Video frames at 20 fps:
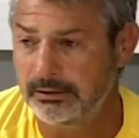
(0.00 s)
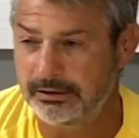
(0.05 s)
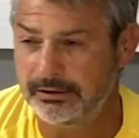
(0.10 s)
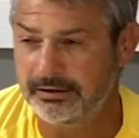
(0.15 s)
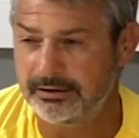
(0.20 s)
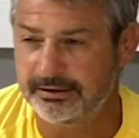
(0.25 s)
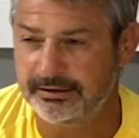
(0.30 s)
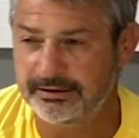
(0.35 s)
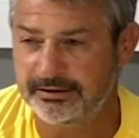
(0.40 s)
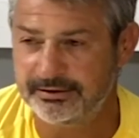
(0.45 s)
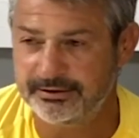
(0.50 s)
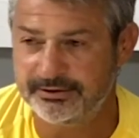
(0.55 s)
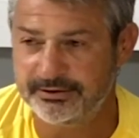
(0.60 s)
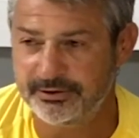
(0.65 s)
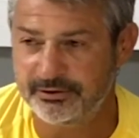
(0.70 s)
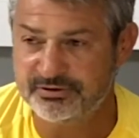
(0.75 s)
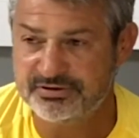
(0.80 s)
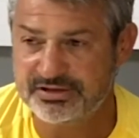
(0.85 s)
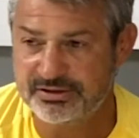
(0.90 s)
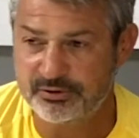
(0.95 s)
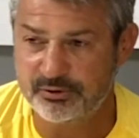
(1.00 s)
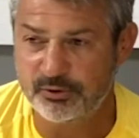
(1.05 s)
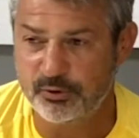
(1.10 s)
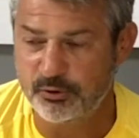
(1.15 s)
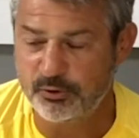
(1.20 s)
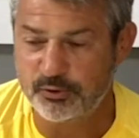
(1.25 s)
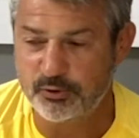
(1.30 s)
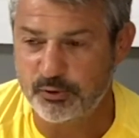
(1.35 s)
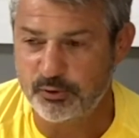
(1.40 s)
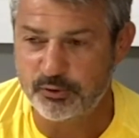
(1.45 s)
Euh,
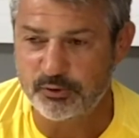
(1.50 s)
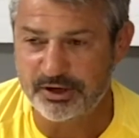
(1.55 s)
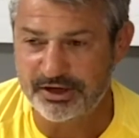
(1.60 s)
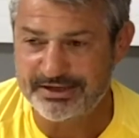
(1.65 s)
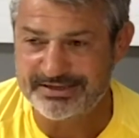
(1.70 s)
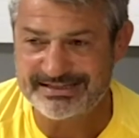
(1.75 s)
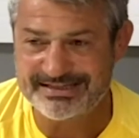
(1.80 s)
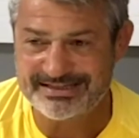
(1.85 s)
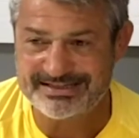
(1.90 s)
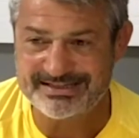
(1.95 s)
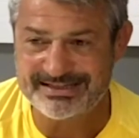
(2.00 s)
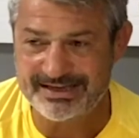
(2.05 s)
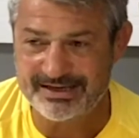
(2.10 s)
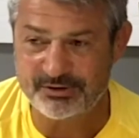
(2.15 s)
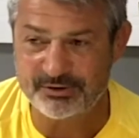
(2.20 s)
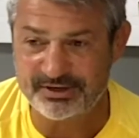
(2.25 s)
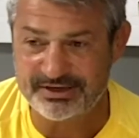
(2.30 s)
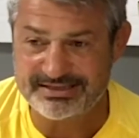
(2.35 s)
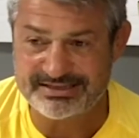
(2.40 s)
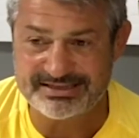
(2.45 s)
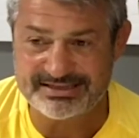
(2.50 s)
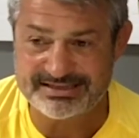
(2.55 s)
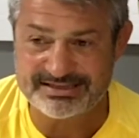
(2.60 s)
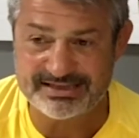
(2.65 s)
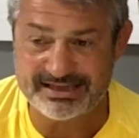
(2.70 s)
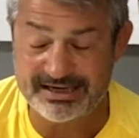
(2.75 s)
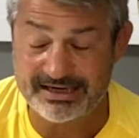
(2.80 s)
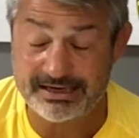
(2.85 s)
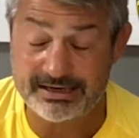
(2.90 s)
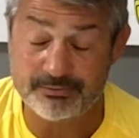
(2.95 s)
on, a insisté, on a
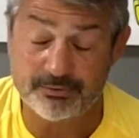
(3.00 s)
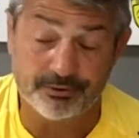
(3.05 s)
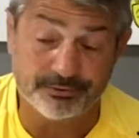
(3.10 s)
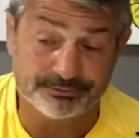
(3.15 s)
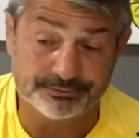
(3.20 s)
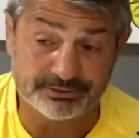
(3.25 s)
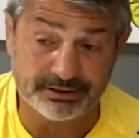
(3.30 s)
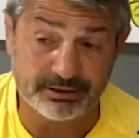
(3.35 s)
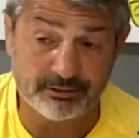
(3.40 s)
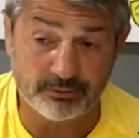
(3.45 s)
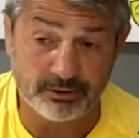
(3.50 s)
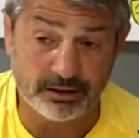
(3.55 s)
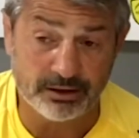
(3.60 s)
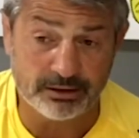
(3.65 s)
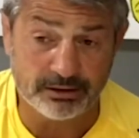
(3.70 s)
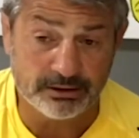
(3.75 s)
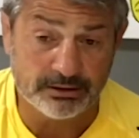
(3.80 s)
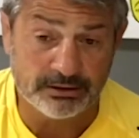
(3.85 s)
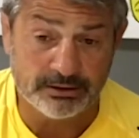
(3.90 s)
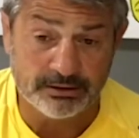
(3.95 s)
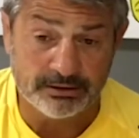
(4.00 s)
insisté. Bon, là, voilà.